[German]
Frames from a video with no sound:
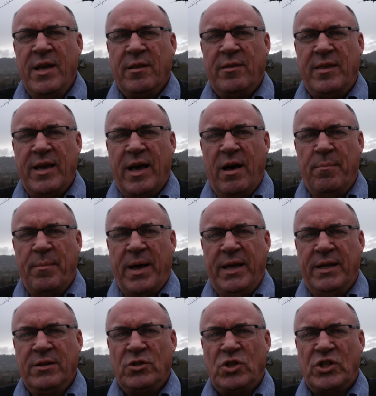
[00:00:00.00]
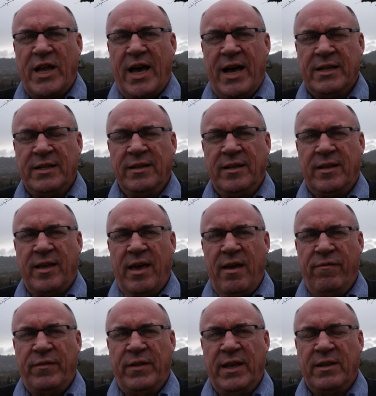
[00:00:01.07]
Sie haben einen starken,
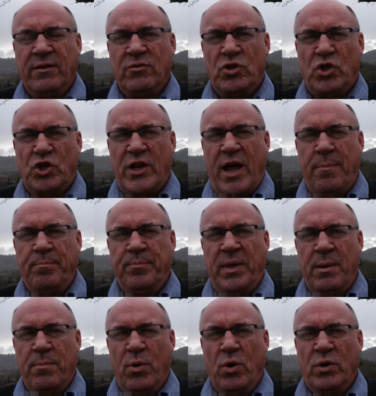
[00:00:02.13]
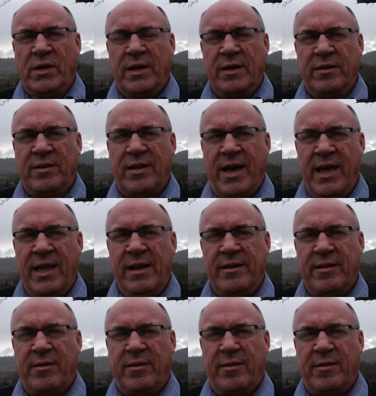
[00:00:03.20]
kräftigen Stamm im unteren Teil.